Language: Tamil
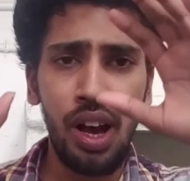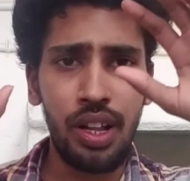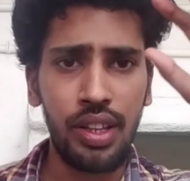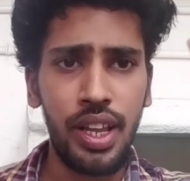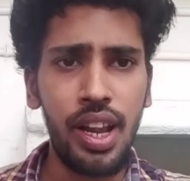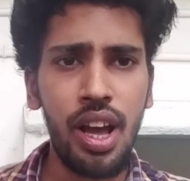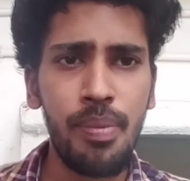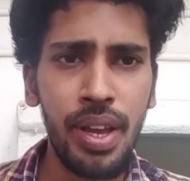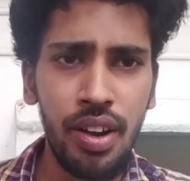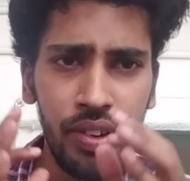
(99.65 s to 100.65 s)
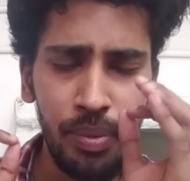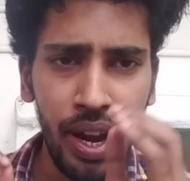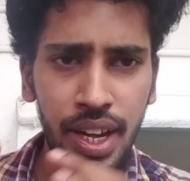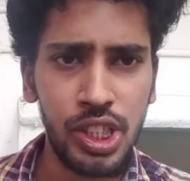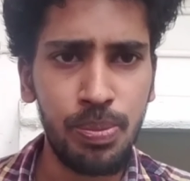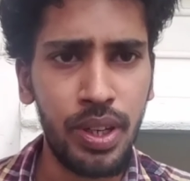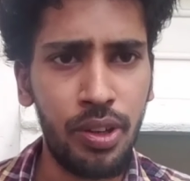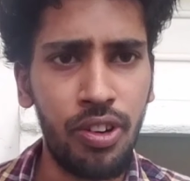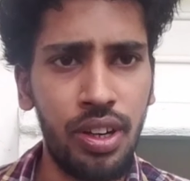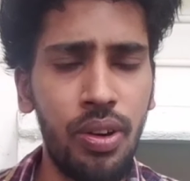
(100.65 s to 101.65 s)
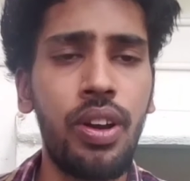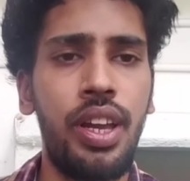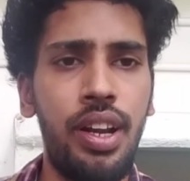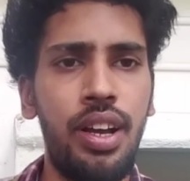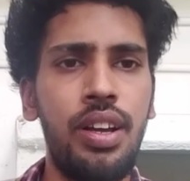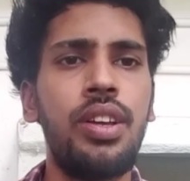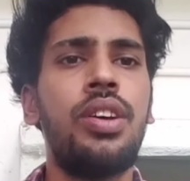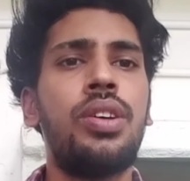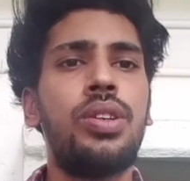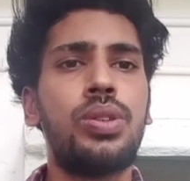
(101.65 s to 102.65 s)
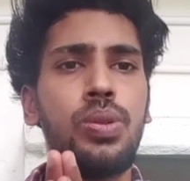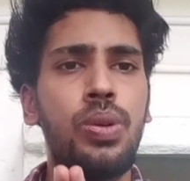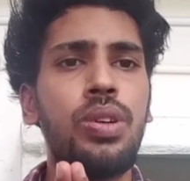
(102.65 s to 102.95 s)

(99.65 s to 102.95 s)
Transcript: அந்த எல்லாமே அவங்க மேனேஜ் பண்ணிக்குவாங்க ஓகேங்களா ஸோ